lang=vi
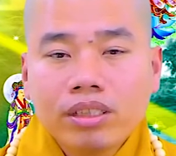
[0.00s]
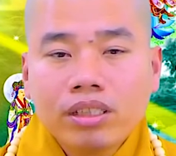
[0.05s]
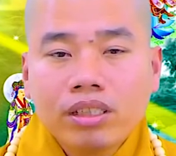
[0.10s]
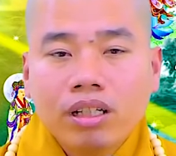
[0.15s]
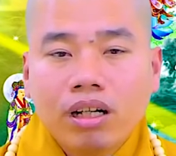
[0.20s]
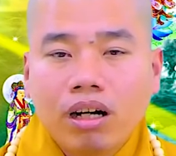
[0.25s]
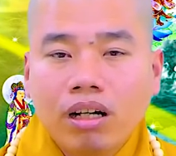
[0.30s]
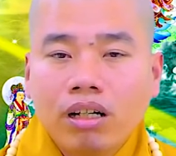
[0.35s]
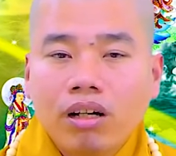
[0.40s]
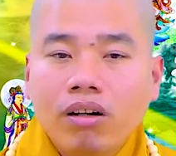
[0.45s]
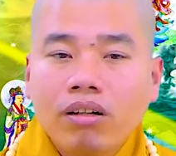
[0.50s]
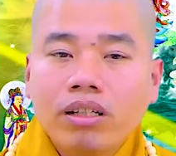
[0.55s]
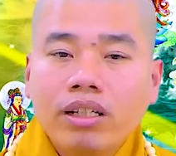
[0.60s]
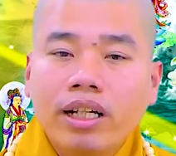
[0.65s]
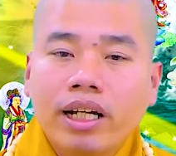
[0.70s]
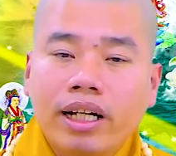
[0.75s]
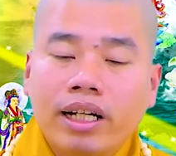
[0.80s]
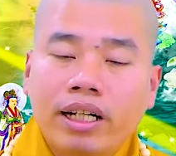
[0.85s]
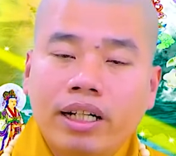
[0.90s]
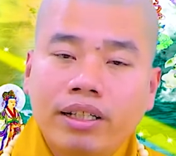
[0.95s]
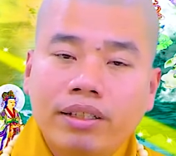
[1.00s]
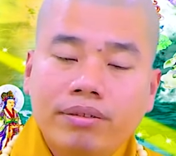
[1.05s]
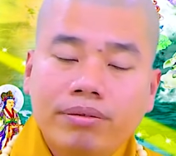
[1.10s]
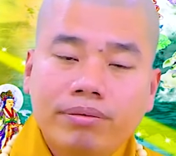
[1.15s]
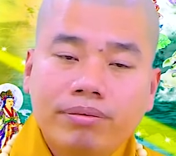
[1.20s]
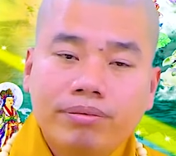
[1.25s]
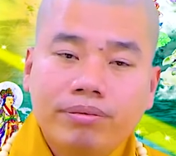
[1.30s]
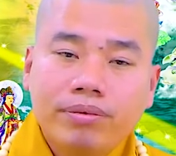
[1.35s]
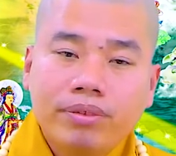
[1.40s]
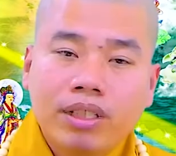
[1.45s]
họ nói rằng
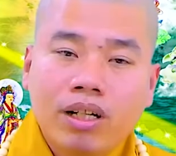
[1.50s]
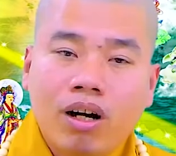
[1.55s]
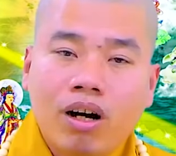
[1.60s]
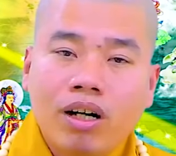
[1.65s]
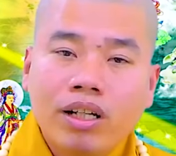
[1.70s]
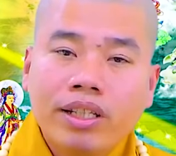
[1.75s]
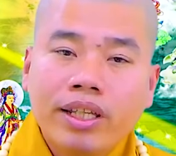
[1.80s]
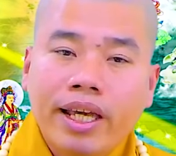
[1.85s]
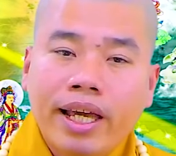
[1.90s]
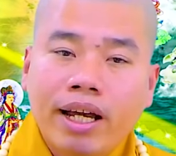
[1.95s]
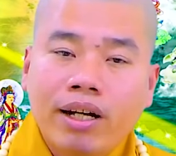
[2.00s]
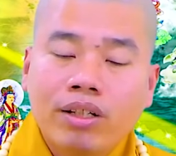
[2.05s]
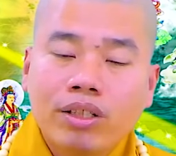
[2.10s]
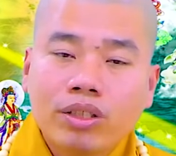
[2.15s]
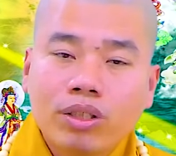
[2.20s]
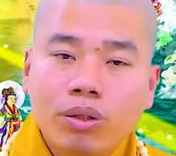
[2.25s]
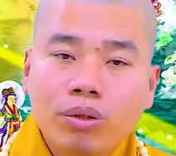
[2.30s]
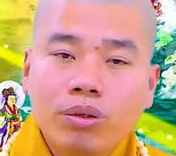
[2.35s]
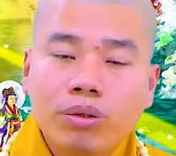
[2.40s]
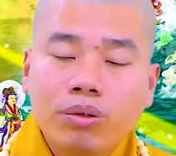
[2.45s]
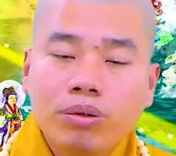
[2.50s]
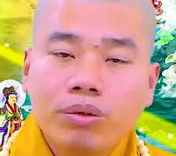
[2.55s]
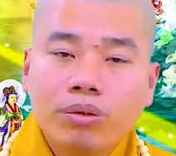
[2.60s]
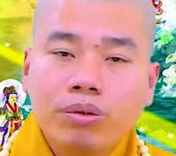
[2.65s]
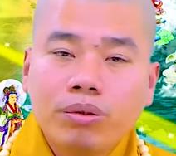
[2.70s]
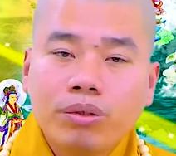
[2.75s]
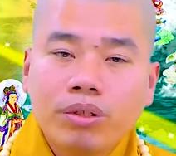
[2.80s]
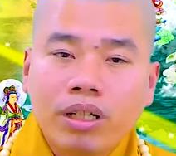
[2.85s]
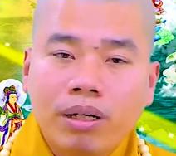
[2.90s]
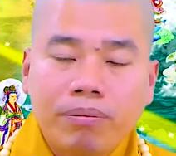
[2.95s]
họ nhà họ tu
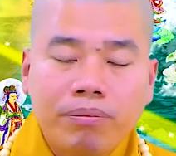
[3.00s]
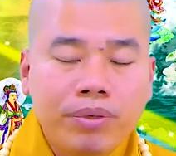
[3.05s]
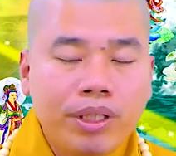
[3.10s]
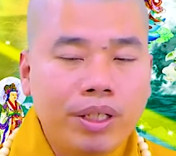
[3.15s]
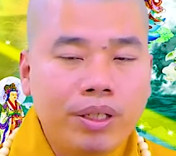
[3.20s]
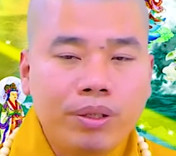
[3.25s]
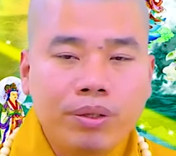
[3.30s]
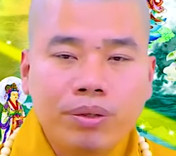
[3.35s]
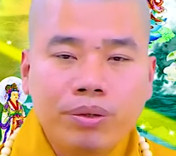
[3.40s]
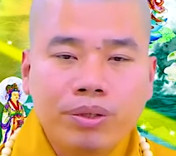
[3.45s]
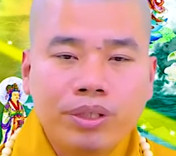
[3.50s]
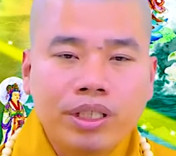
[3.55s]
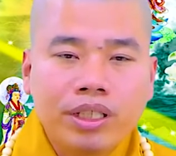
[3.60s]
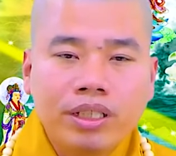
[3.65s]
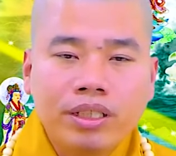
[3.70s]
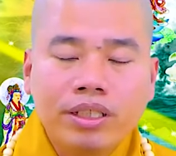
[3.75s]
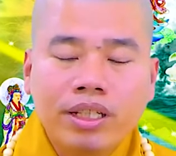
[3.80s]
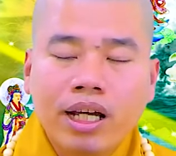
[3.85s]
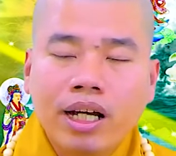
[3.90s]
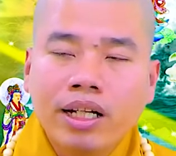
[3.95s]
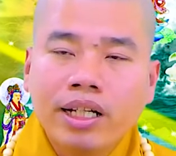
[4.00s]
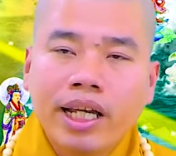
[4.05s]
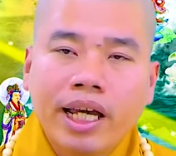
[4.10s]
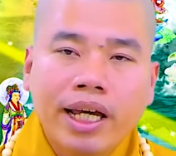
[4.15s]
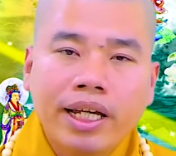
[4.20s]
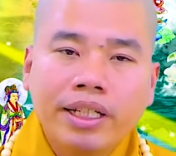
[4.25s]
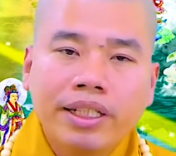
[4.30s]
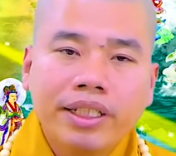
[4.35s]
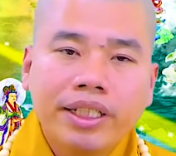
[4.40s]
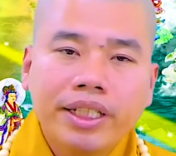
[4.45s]
gặp nhiều sự trở
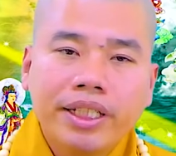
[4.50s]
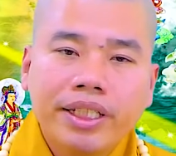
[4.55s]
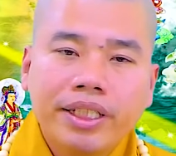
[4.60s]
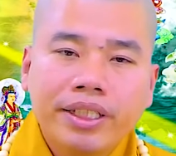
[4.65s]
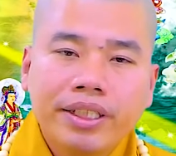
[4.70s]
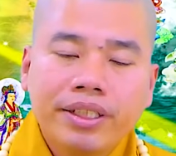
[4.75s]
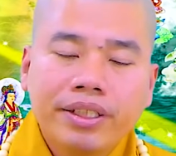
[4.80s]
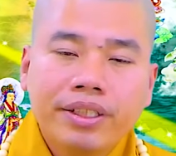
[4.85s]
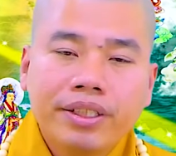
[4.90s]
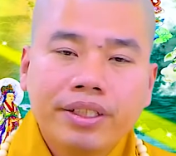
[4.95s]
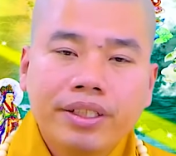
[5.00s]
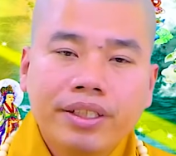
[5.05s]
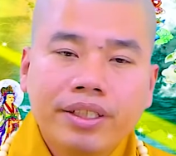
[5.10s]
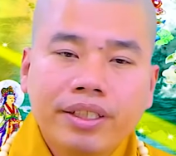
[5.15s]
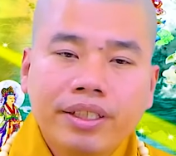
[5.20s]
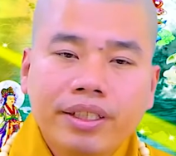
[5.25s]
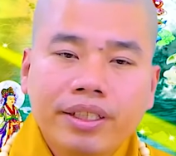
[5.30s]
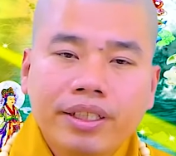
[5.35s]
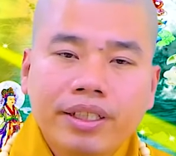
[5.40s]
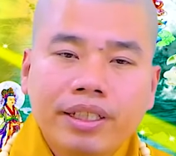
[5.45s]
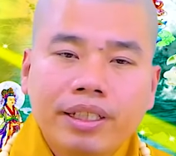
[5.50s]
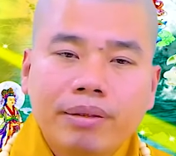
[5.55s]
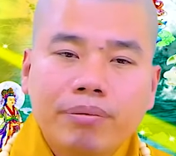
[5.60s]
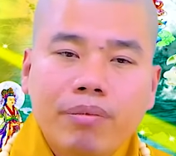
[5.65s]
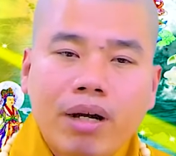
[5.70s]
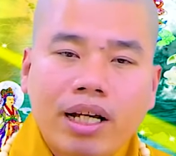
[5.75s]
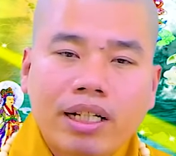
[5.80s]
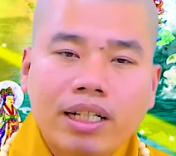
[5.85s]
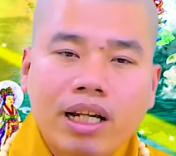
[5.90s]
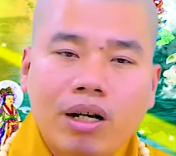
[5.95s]
ngại
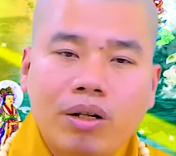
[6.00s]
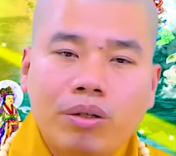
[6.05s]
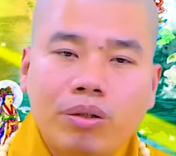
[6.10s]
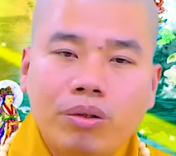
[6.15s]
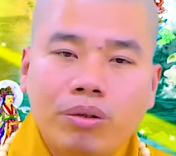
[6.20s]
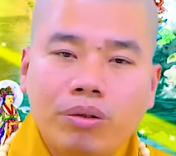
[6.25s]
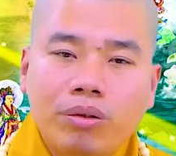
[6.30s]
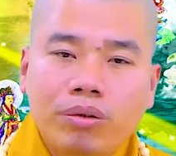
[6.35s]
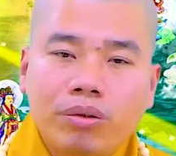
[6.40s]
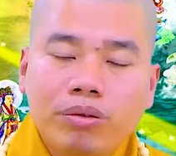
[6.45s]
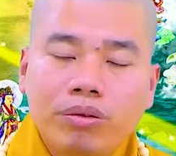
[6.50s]
ban đầu